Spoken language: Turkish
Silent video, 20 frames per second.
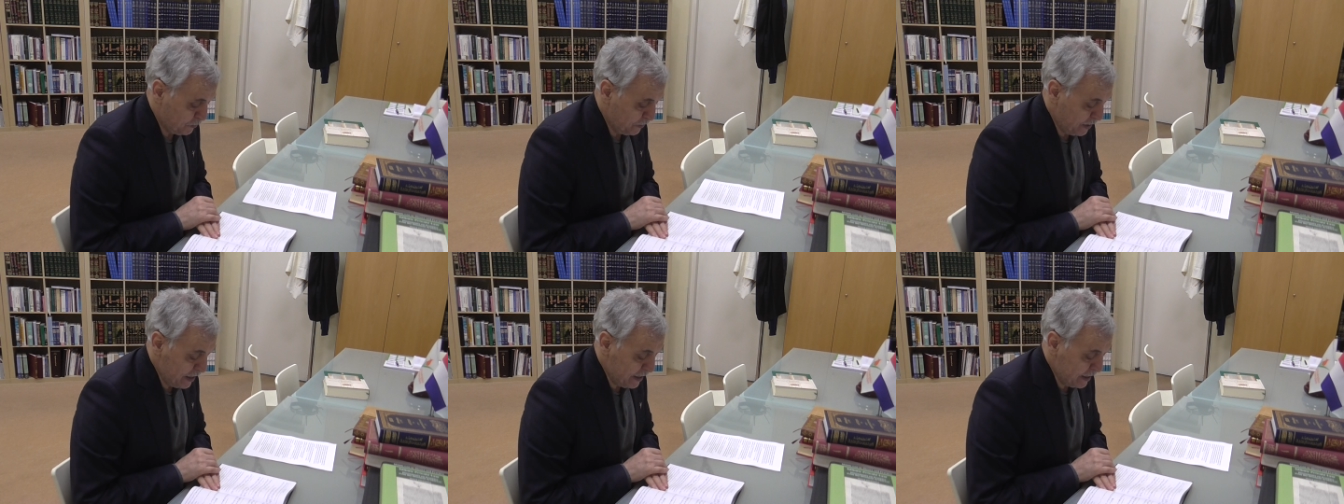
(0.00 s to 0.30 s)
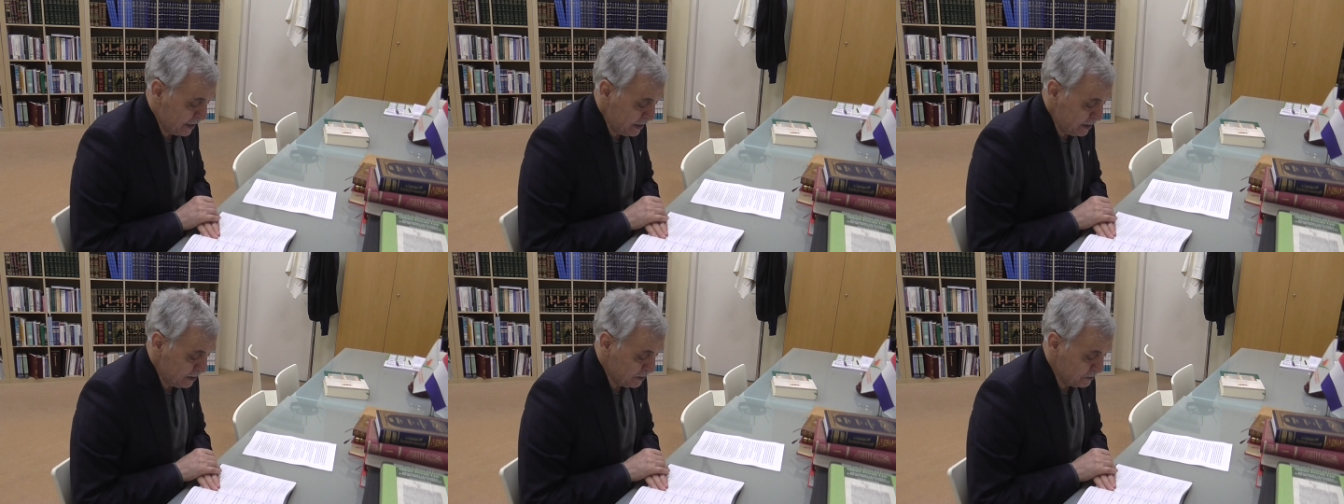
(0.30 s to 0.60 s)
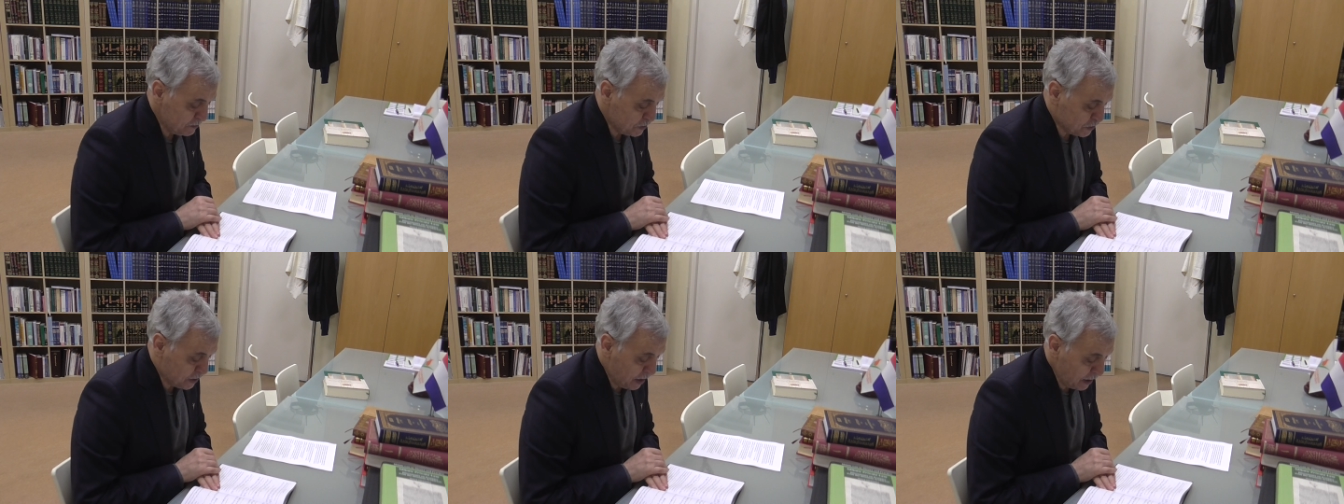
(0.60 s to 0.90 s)
Ve
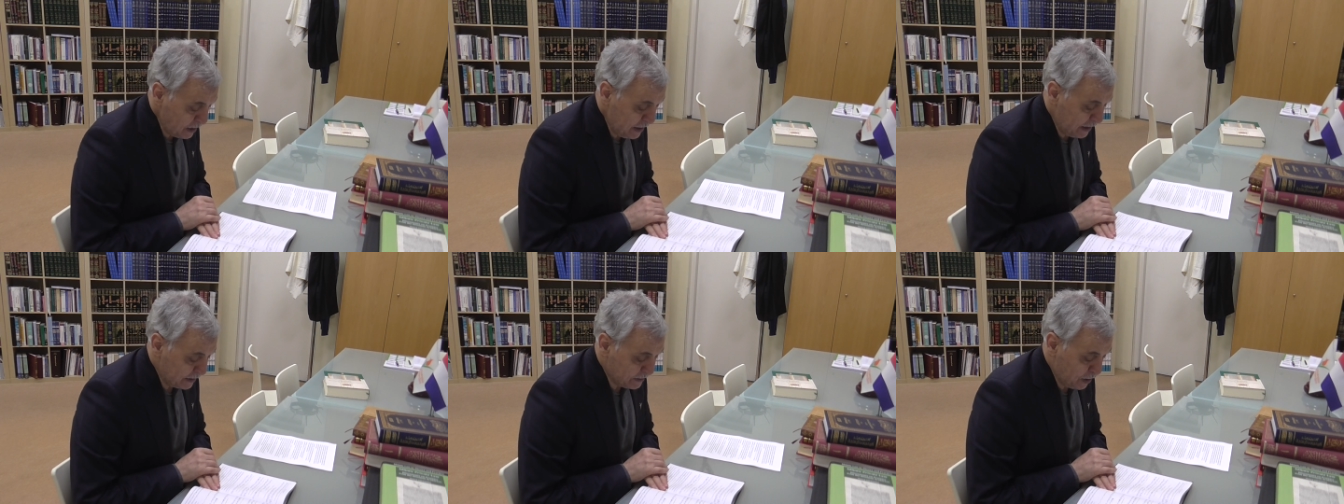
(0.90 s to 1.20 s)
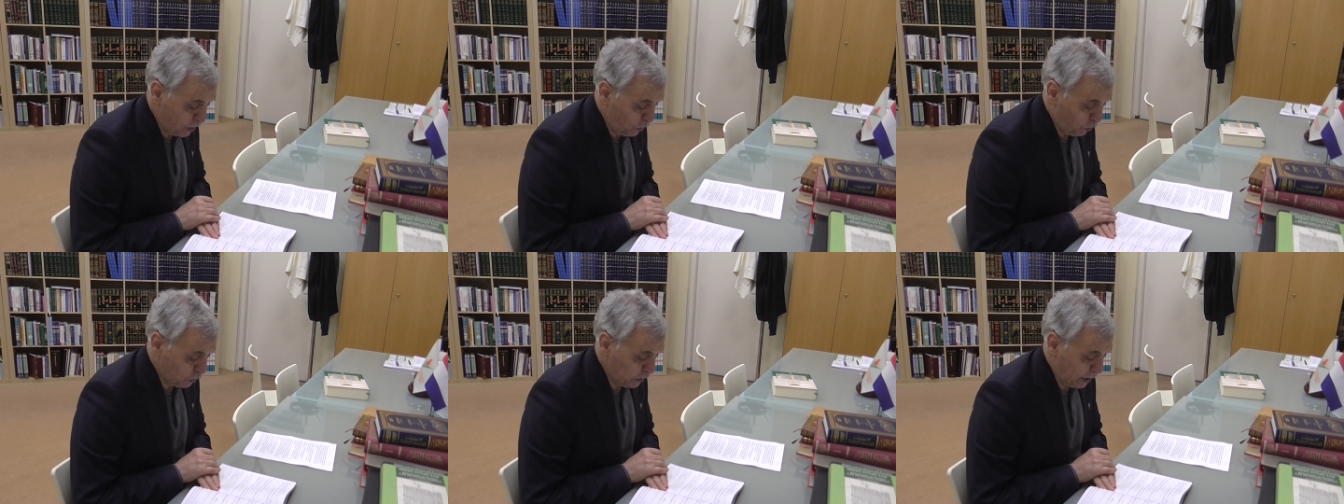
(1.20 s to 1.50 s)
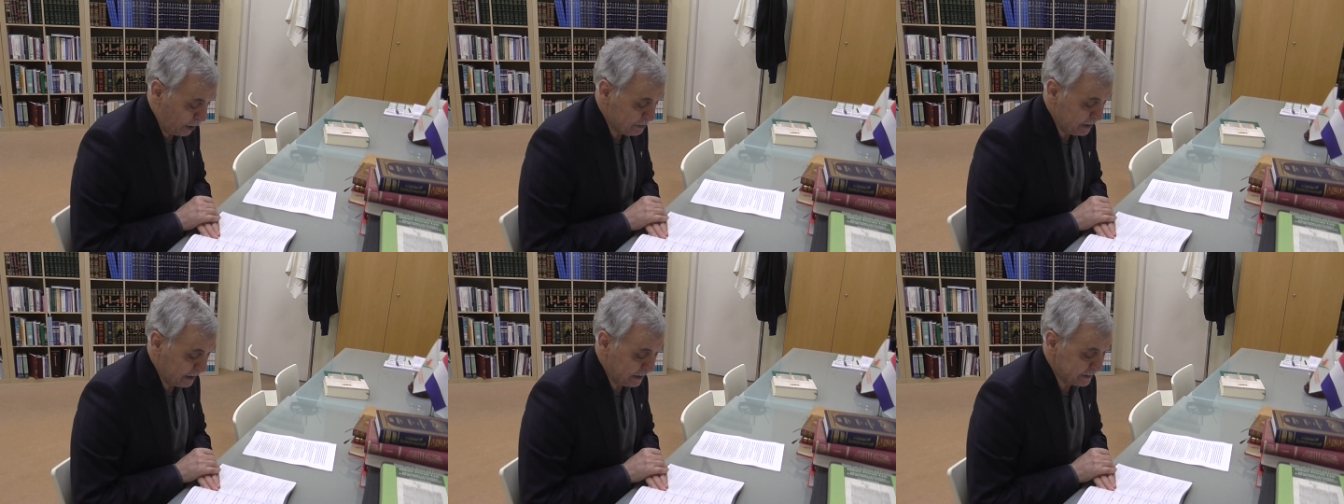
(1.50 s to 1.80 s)
şeyle de
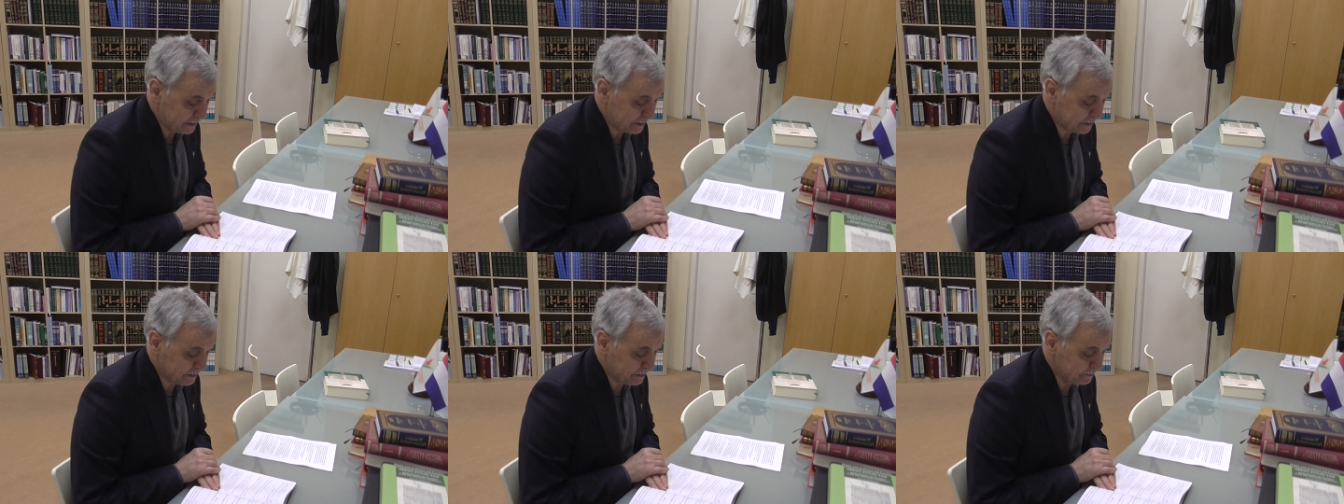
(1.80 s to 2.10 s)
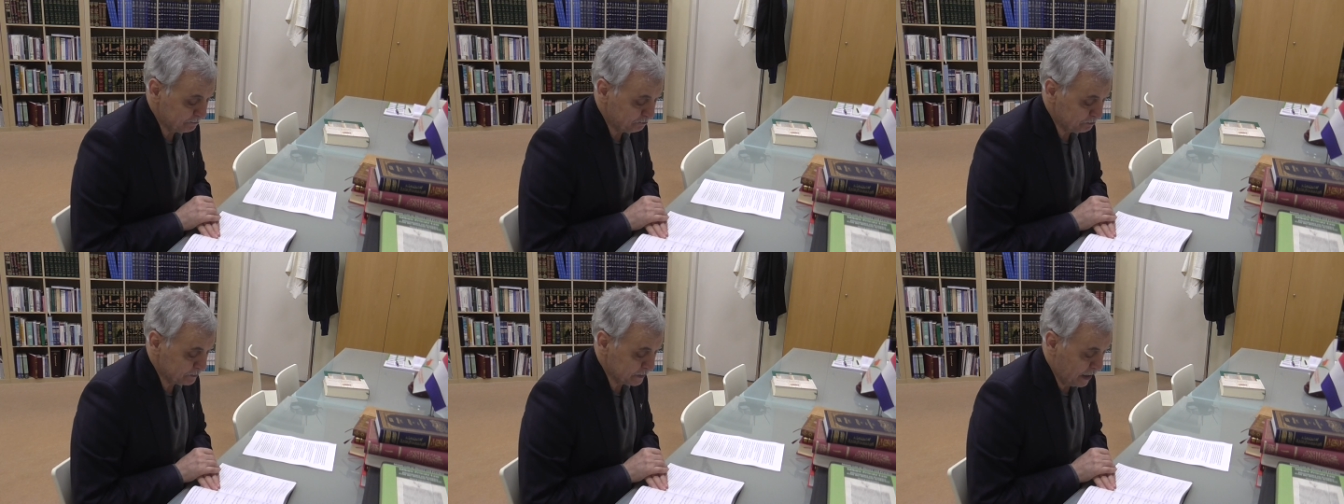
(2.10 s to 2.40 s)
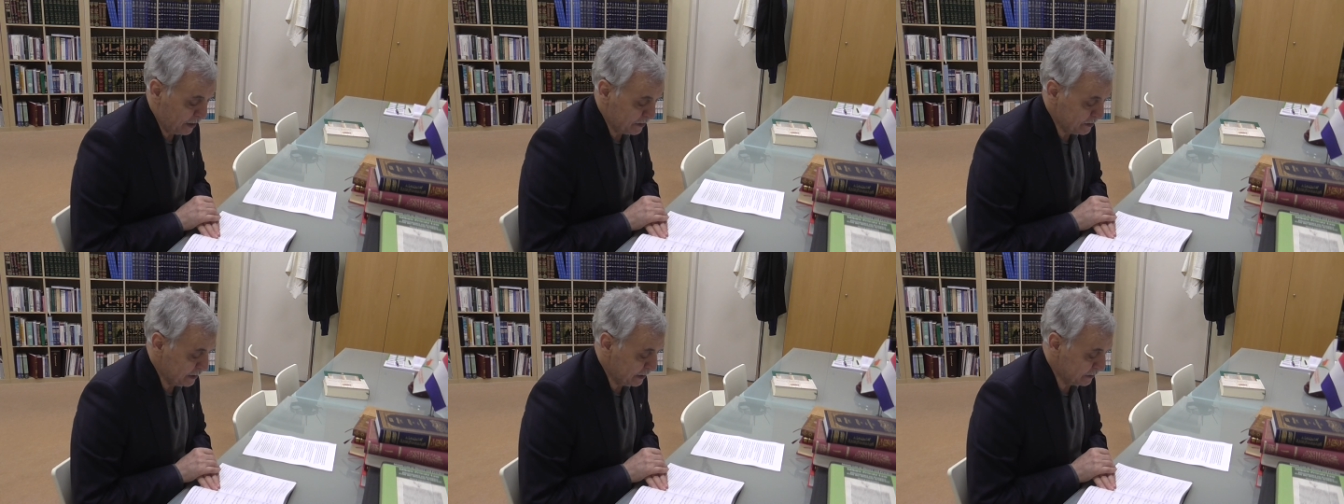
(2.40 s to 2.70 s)
olabilir.
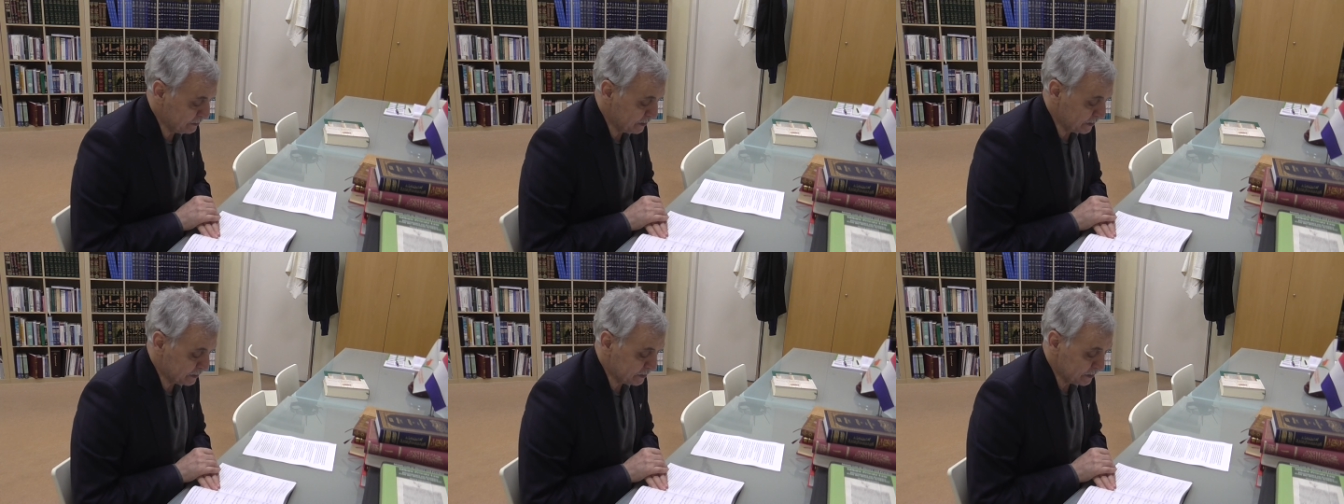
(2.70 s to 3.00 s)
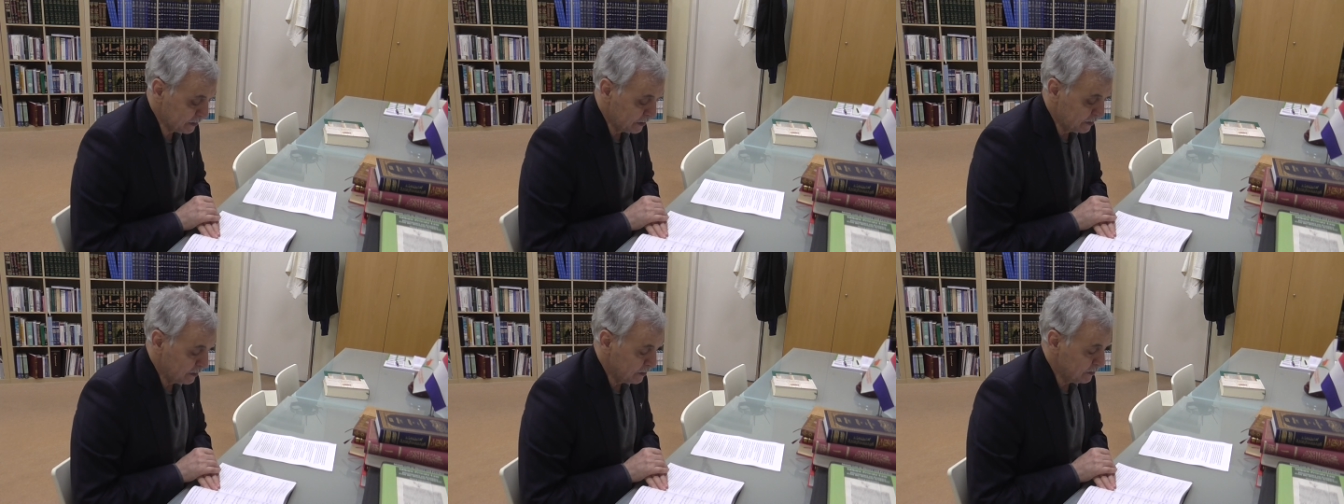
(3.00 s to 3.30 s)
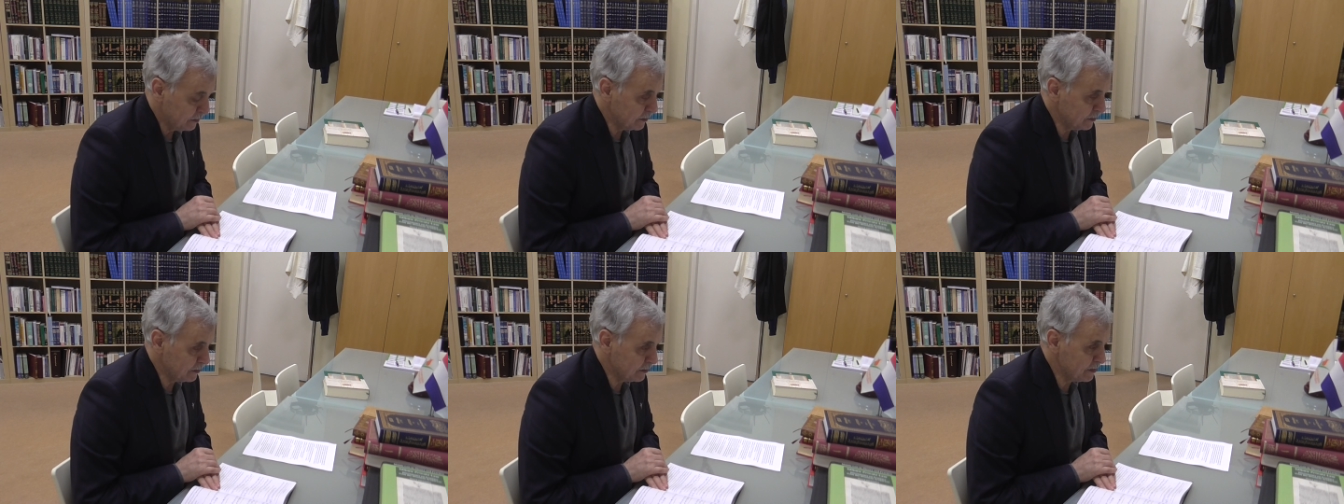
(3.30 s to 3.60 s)
Yani nedir?
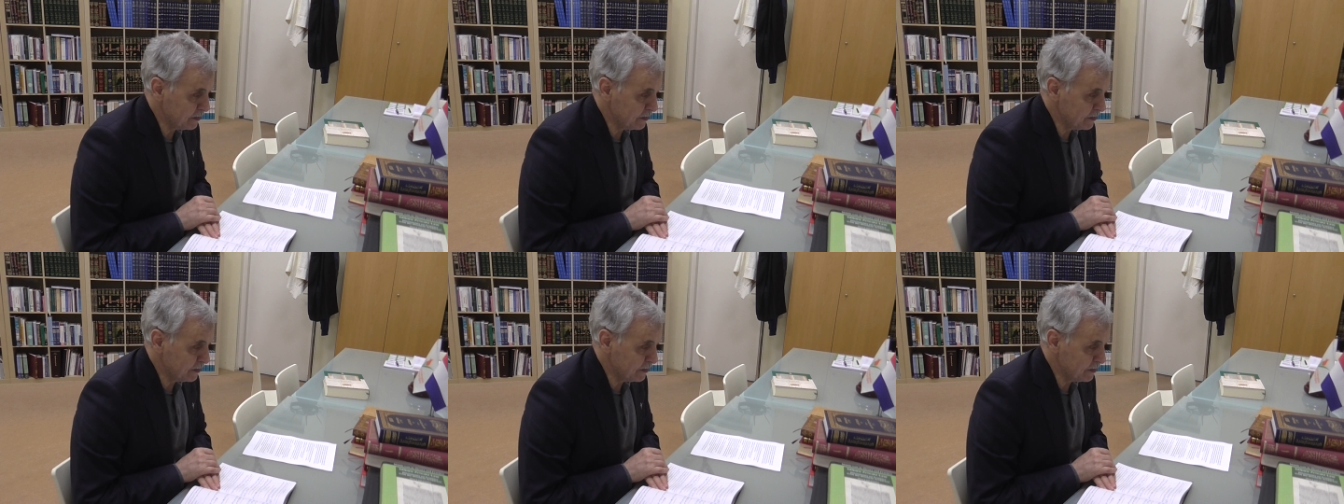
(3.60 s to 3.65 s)
E,